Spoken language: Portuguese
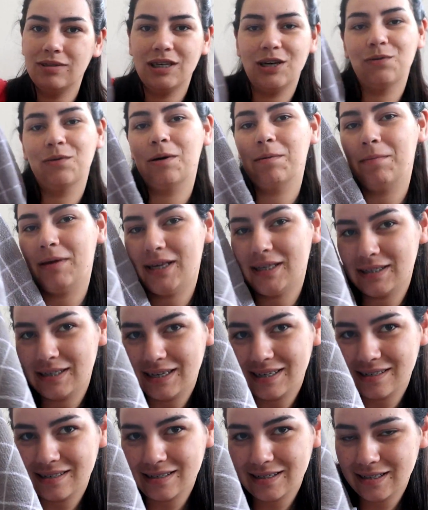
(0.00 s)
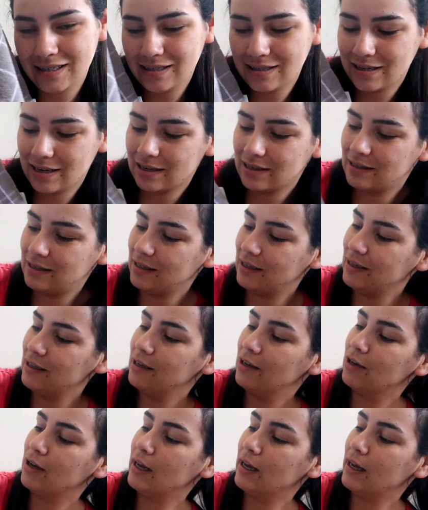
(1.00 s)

e eu amei ser cinza assim.